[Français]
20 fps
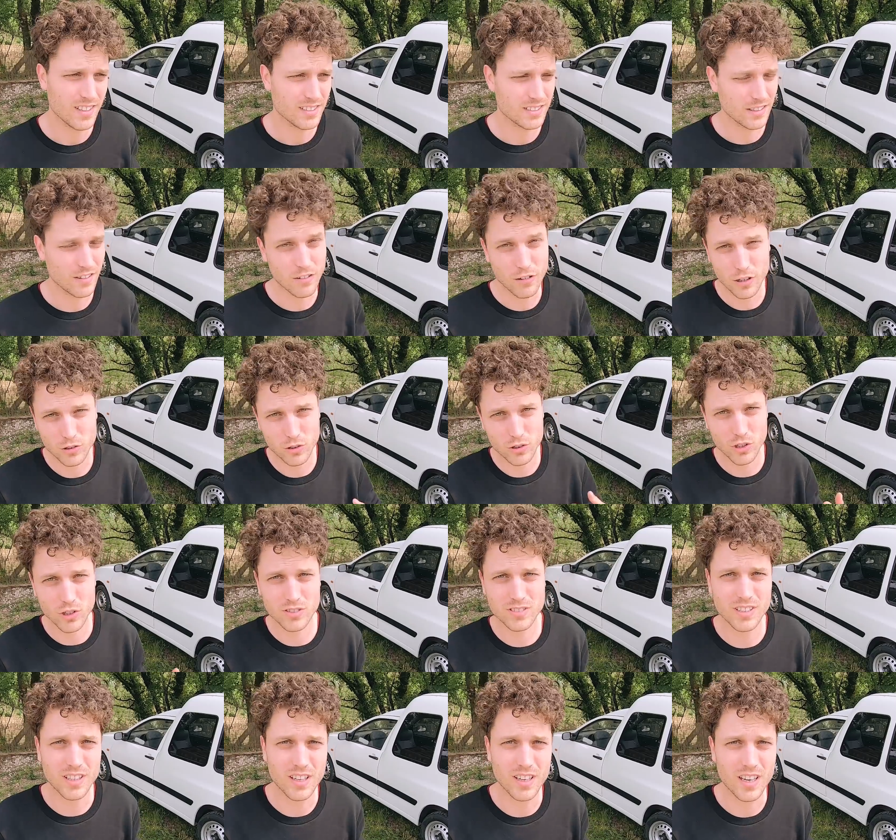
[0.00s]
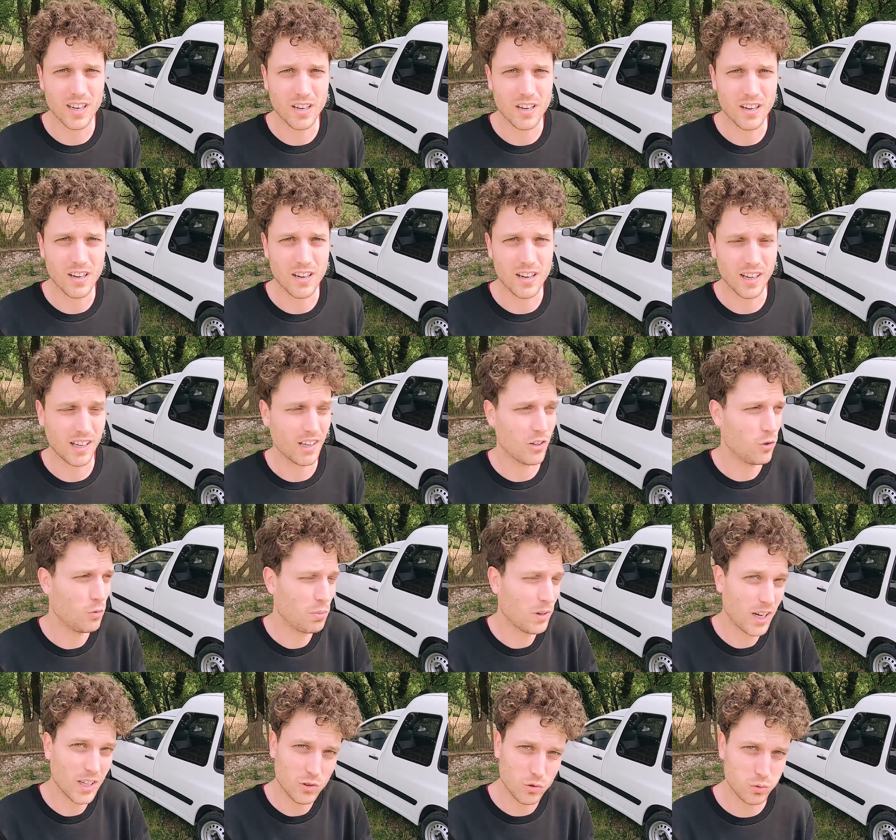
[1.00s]
ça va avoir tendance à,
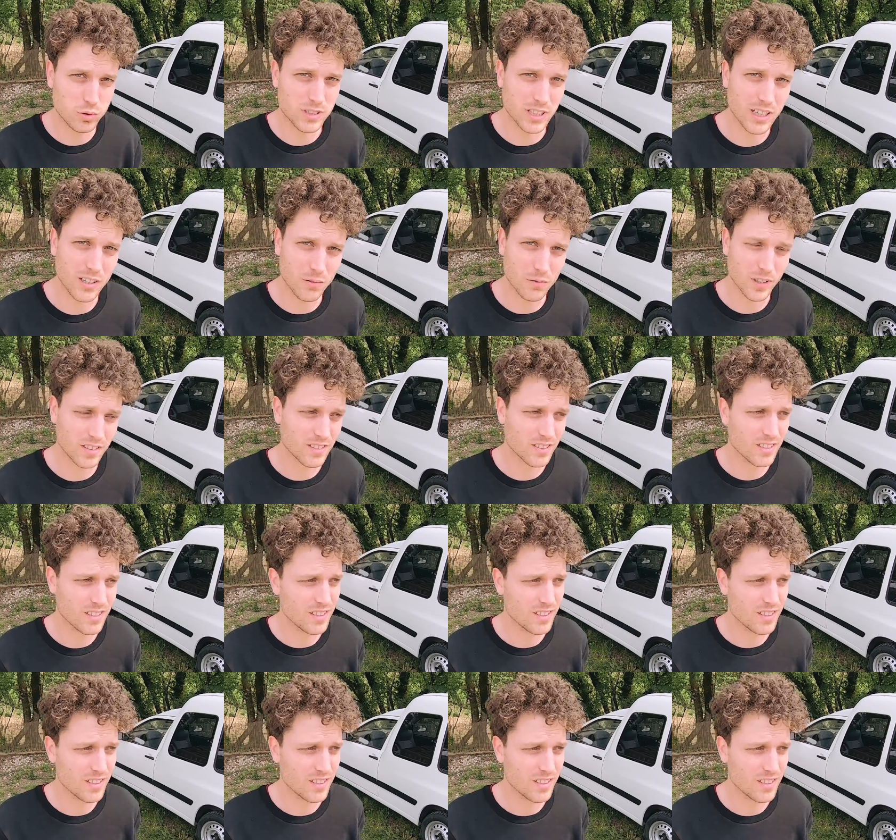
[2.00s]
récupérer tout ça en fait.